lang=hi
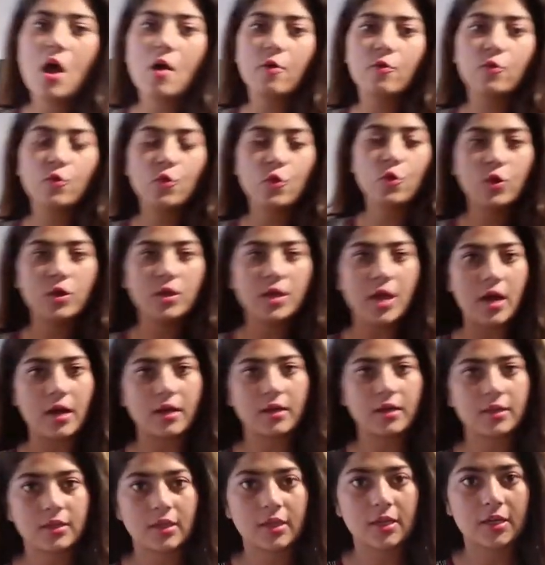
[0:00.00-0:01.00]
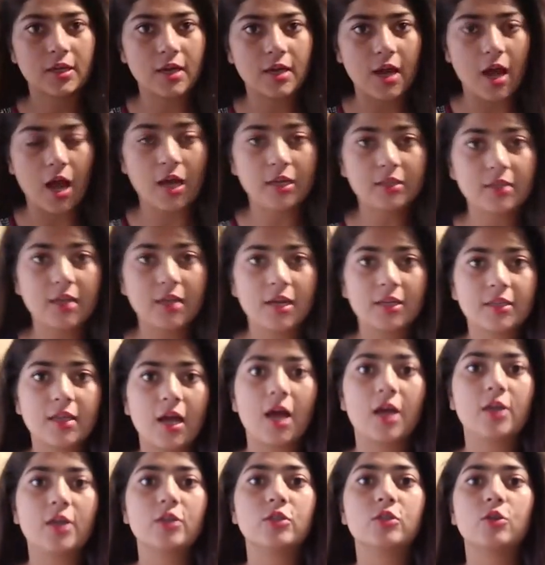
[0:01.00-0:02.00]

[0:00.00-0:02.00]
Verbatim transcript: वो लियाकत अली ख़ान का था